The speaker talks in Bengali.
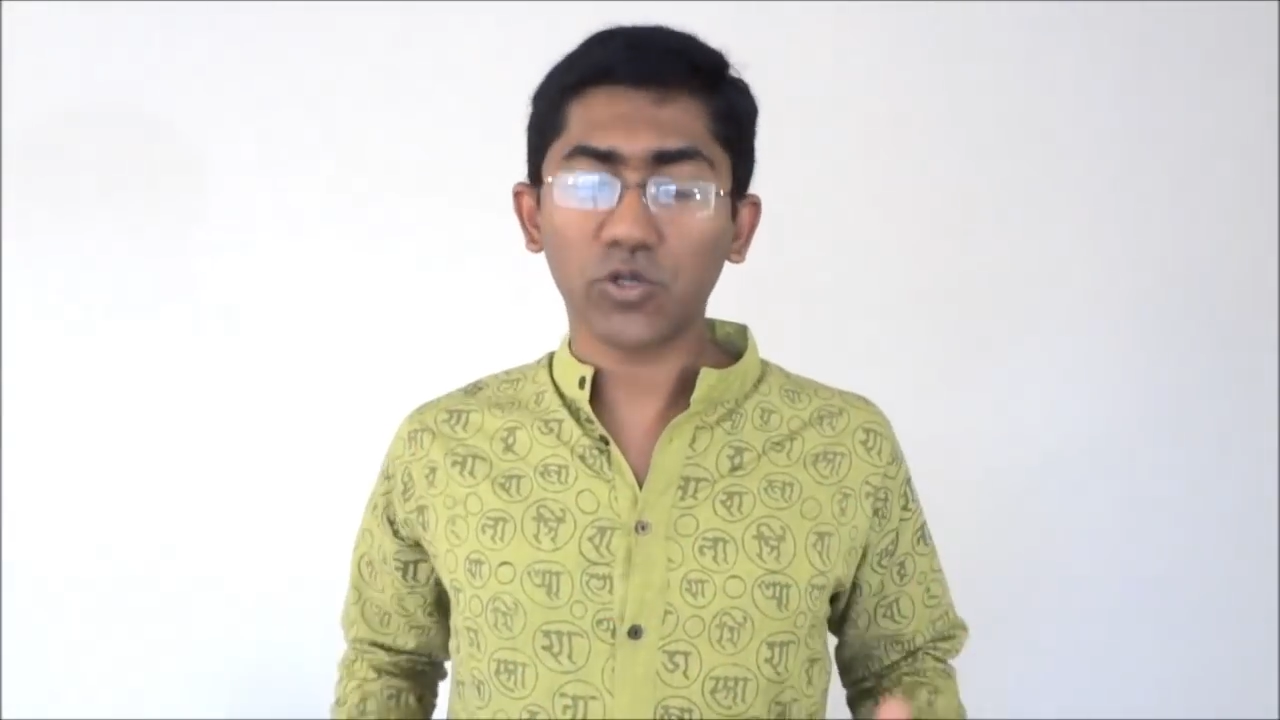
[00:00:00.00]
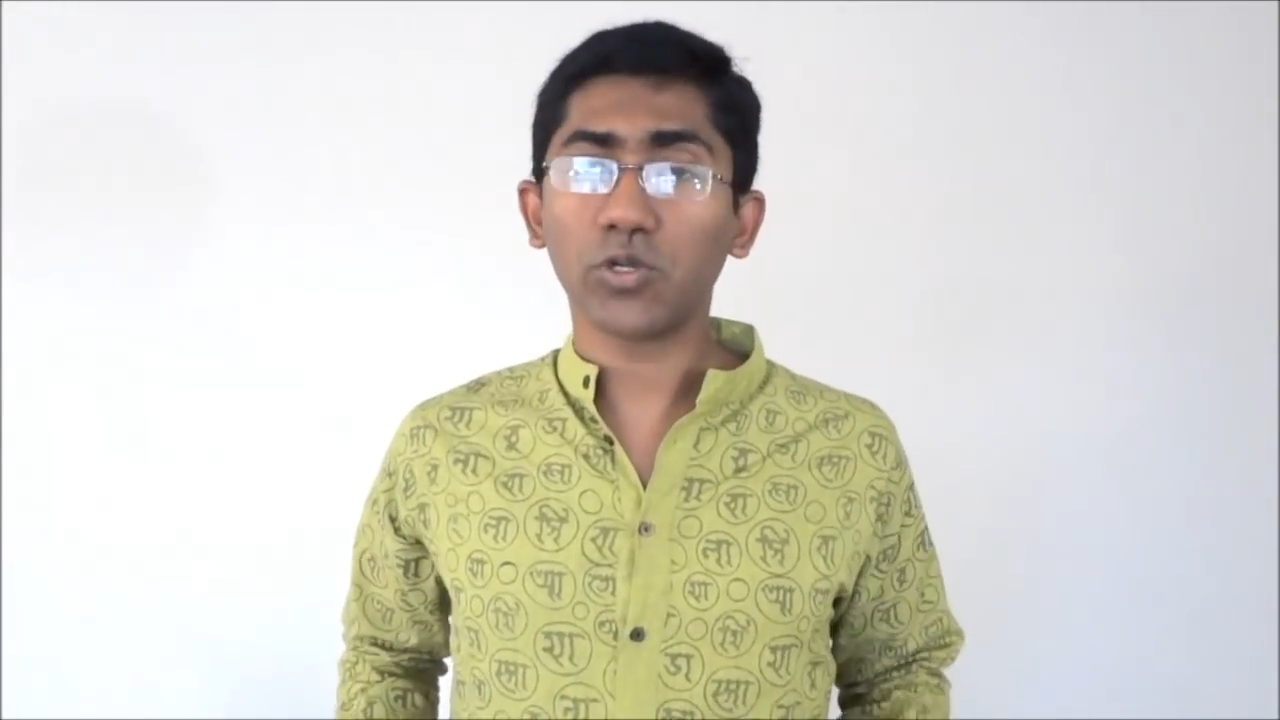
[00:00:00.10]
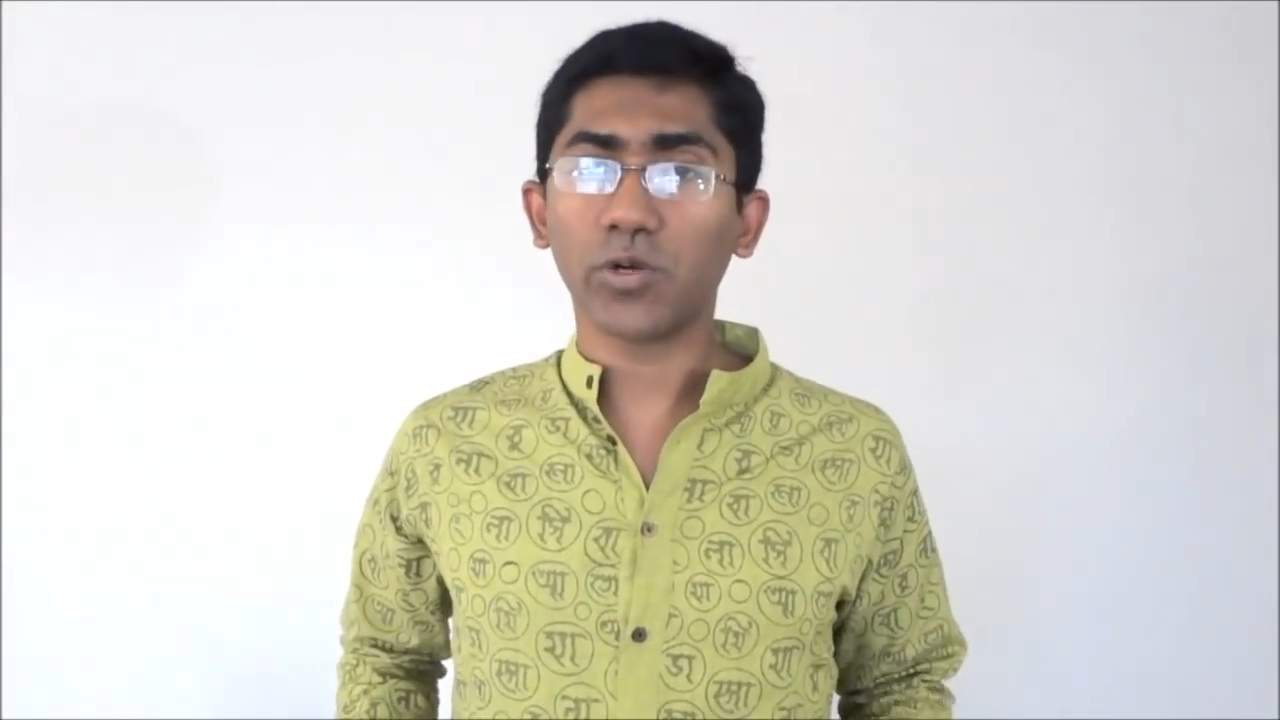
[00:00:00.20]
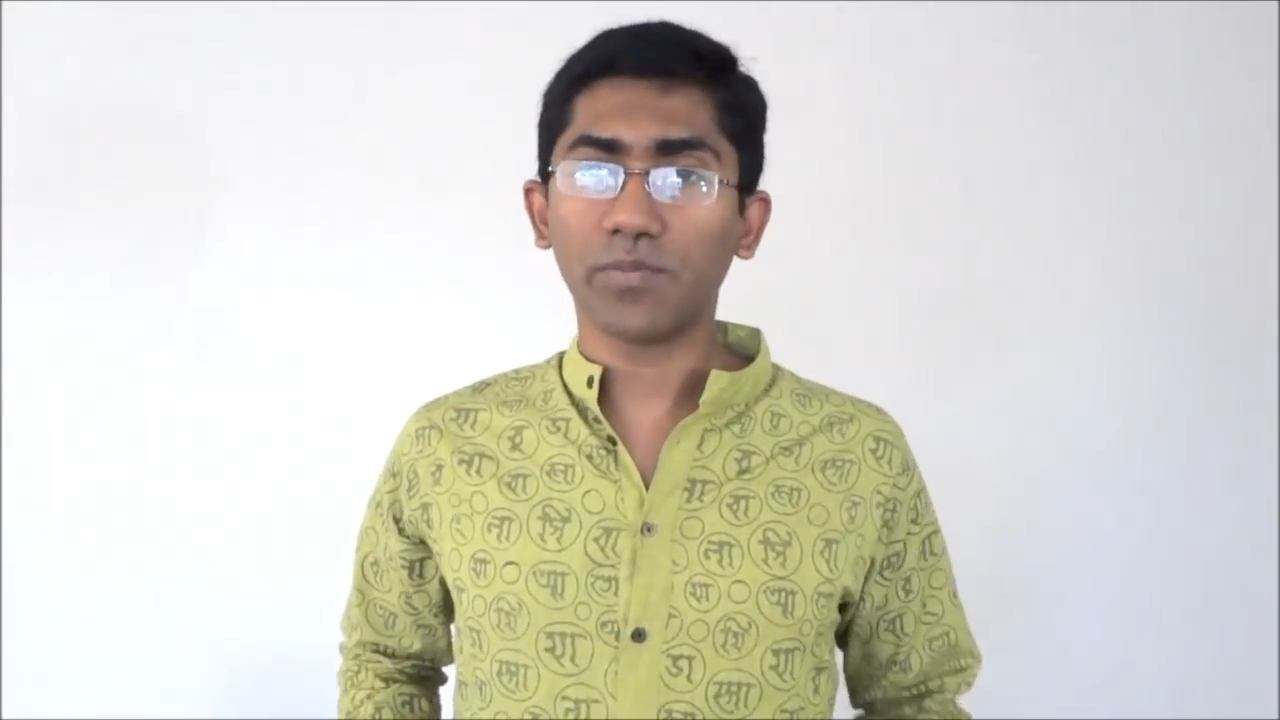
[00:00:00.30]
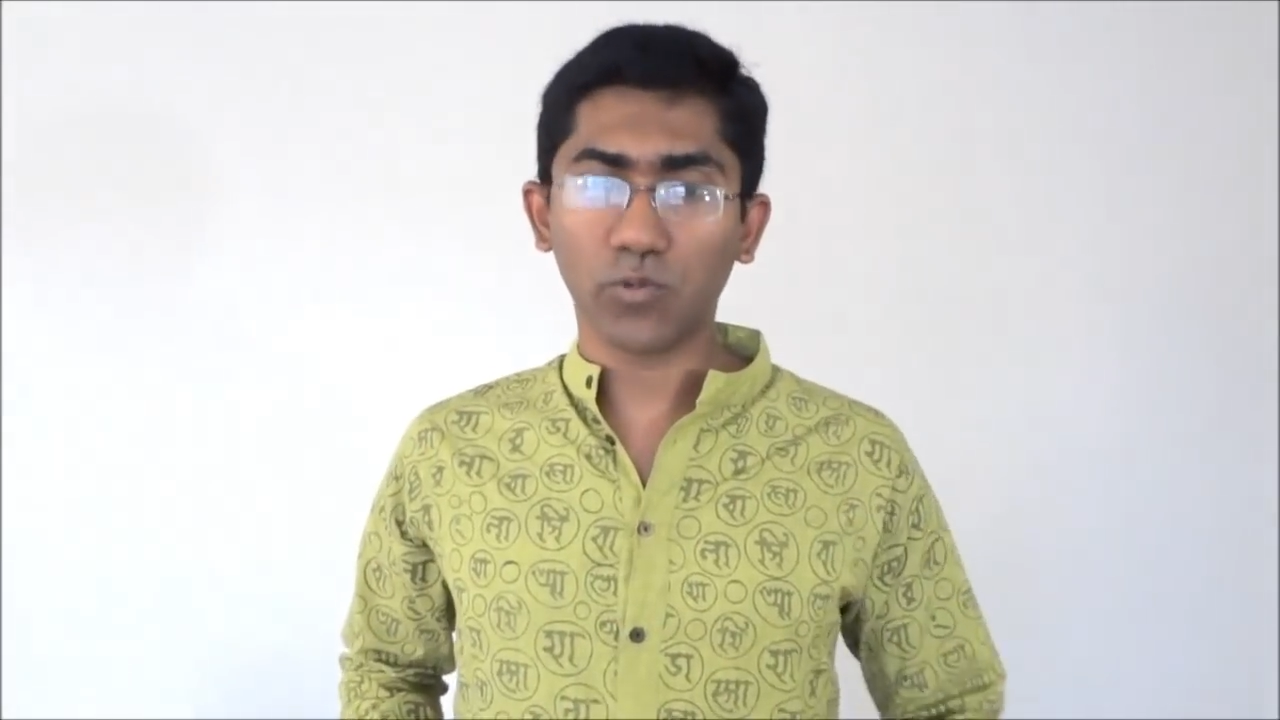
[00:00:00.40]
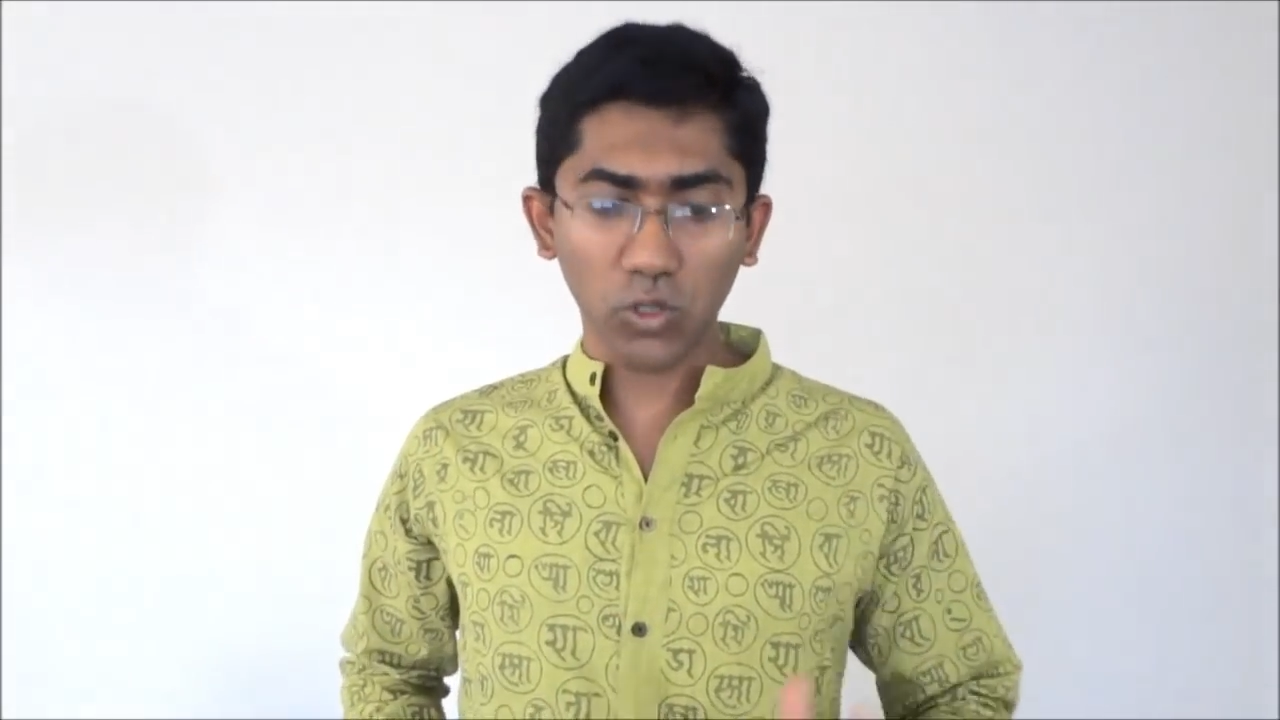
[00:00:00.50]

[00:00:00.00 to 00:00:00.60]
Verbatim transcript: প্রশ্ন করি